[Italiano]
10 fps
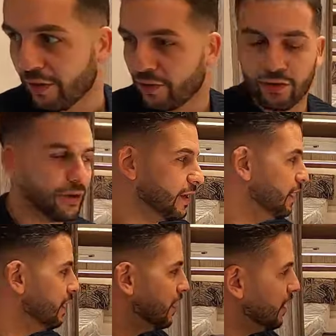con i colori
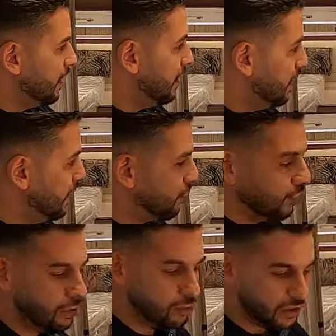eh,
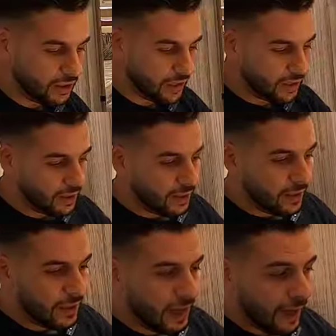sulla cucina.
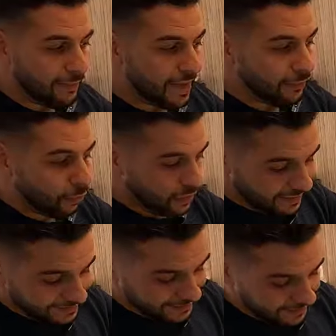Abbiamo
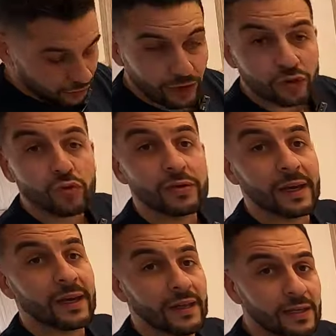inserito in aggiunta
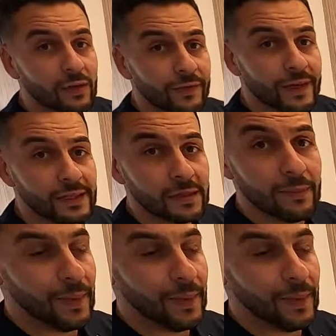anche gli Isofix